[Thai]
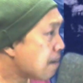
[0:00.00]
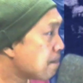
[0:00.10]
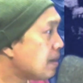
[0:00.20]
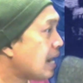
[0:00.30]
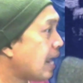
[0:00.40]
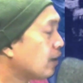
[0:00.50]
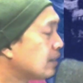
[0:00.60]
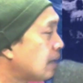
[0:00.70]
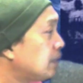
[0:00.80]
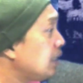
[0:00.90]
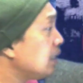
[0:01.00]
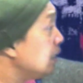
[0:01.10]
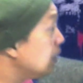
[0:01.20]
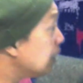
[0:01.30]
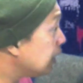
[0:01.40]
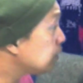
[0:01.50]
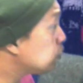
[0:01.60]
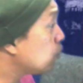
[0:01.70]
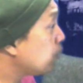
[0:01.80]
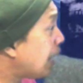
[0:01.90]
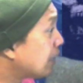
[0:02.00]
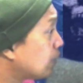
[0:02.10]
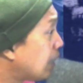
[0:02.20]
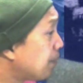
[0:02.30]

เมื่อไหร่ก็ตามที่เลยช่วงเวลาตรงนั้นไป